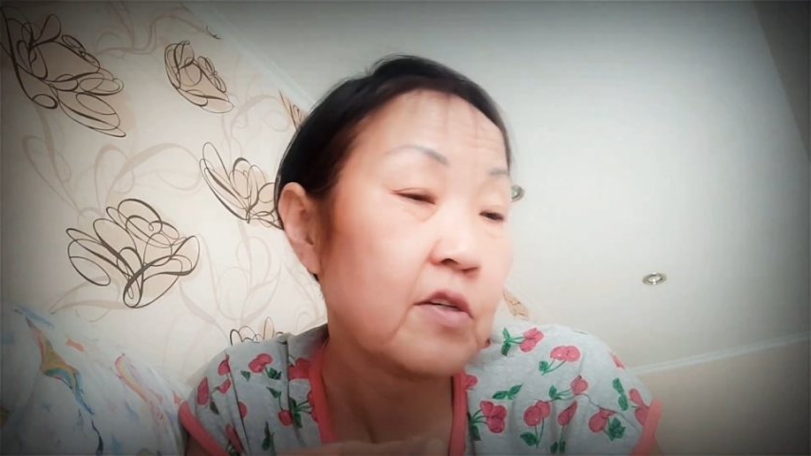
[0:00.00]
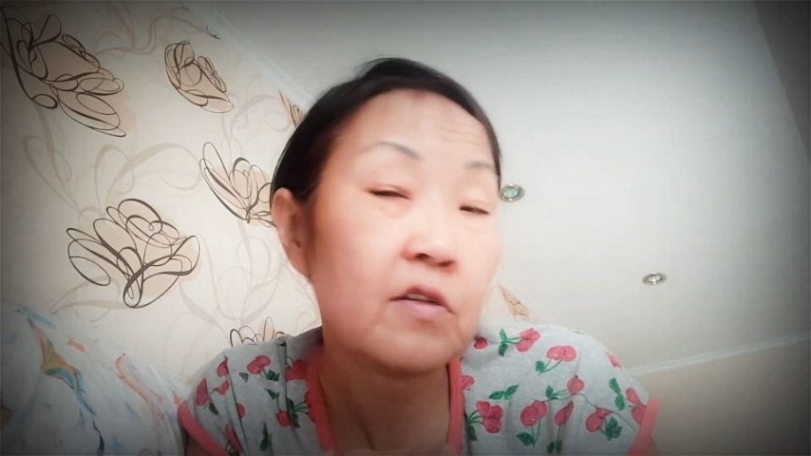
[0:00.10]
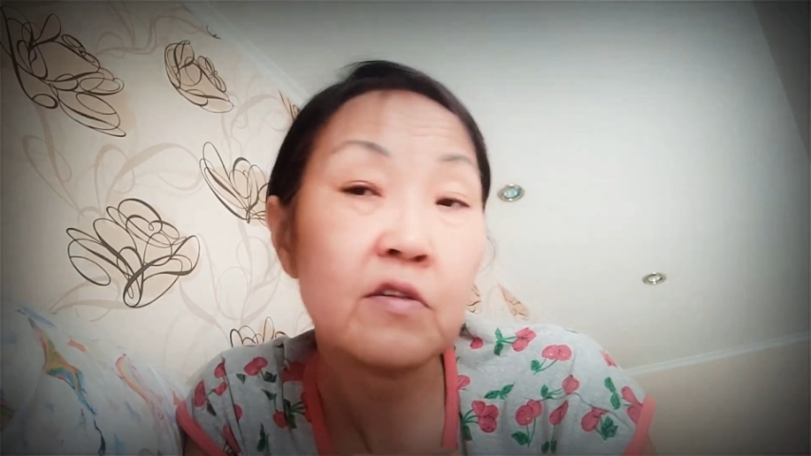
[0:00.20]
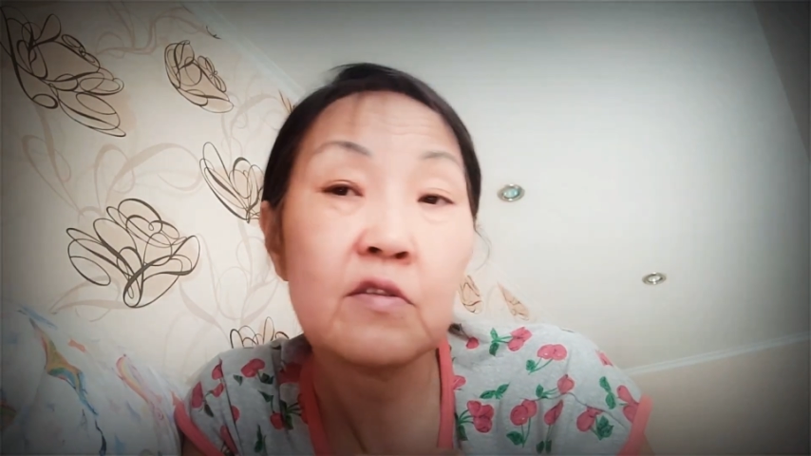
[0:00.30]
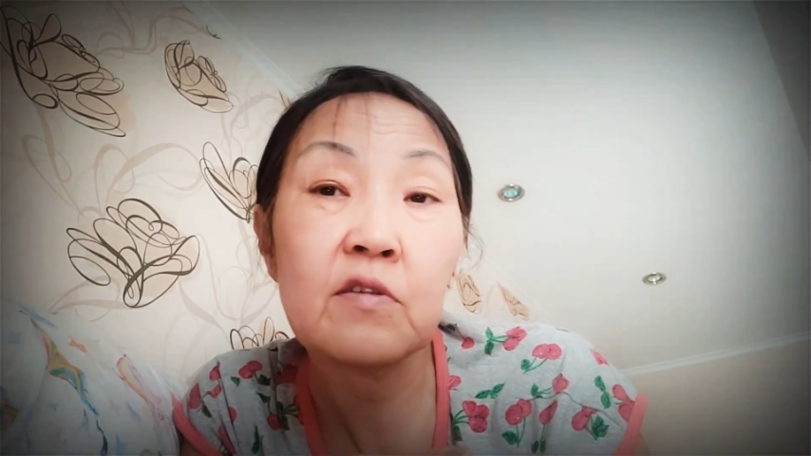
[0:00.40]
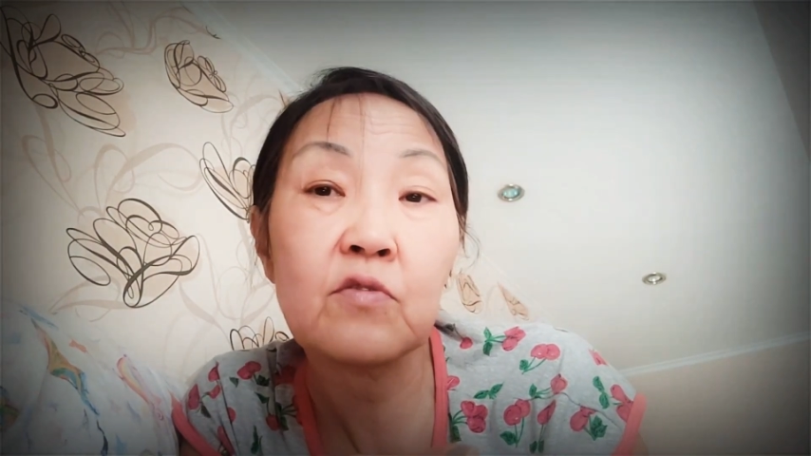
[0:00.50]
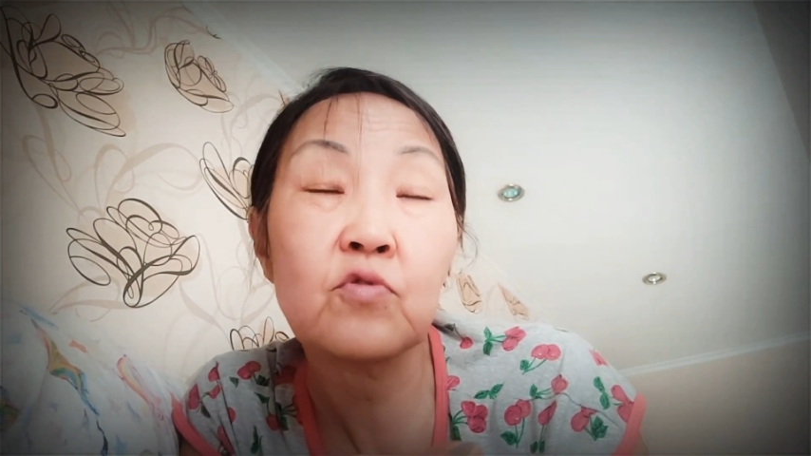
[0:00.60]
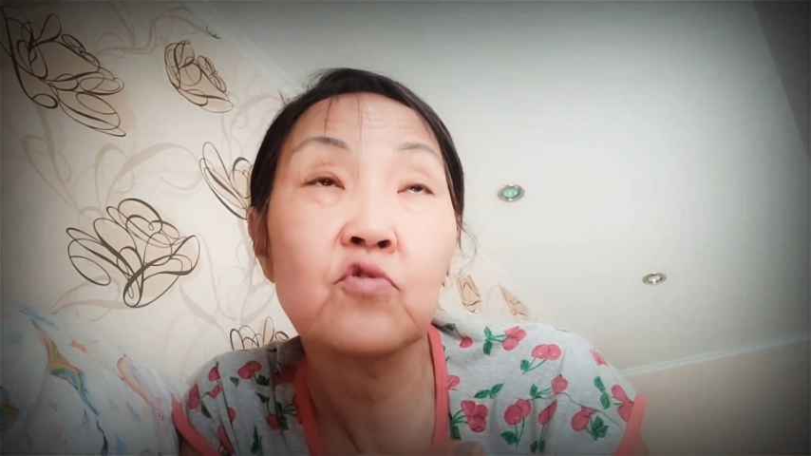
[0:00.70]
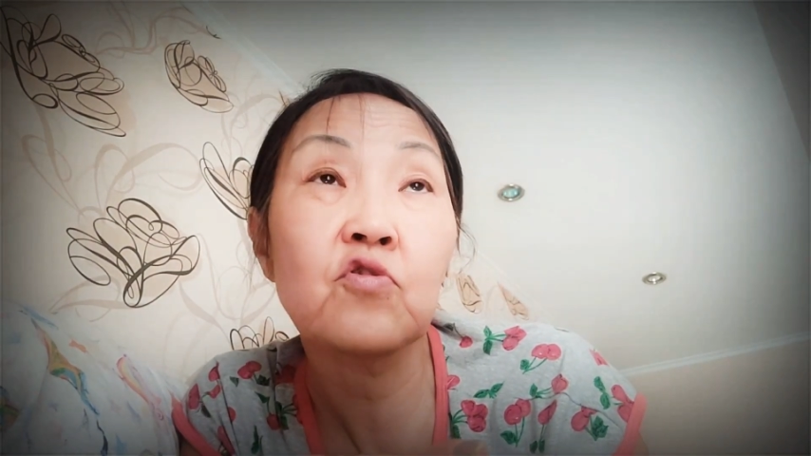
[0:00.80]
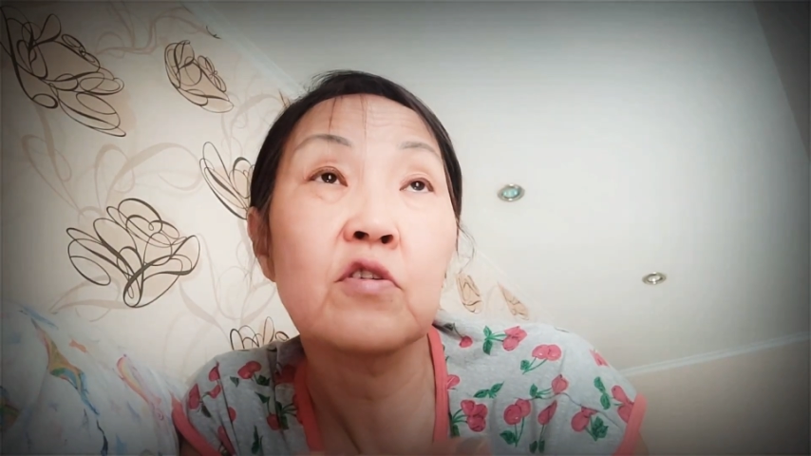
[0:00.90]
когда они
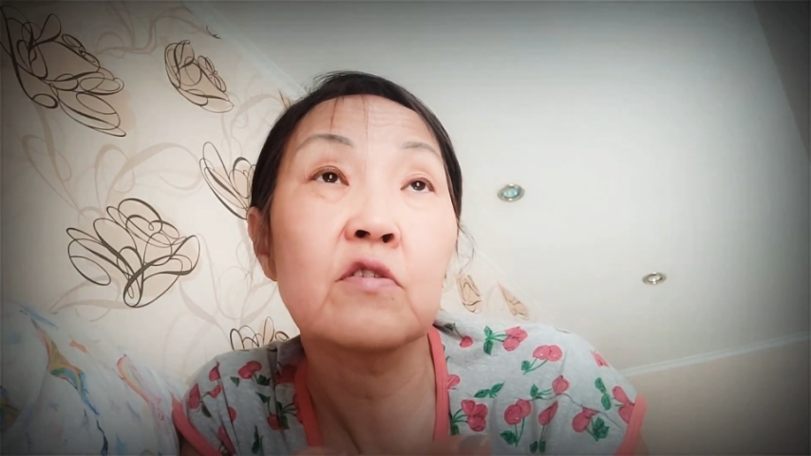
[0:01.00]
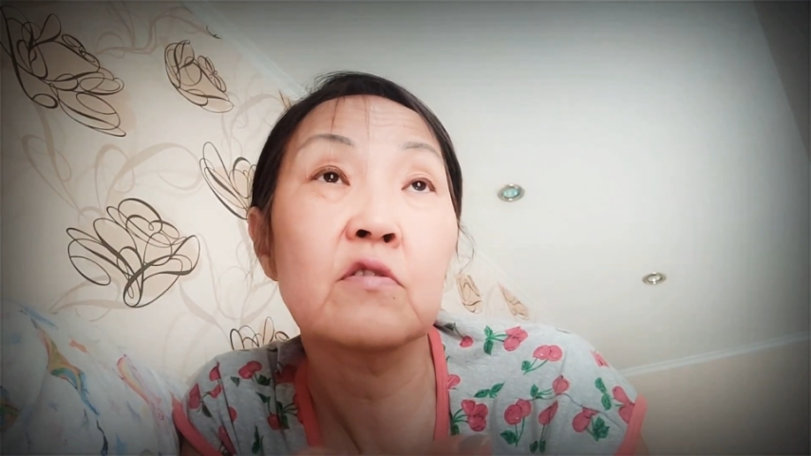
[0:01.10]
закончили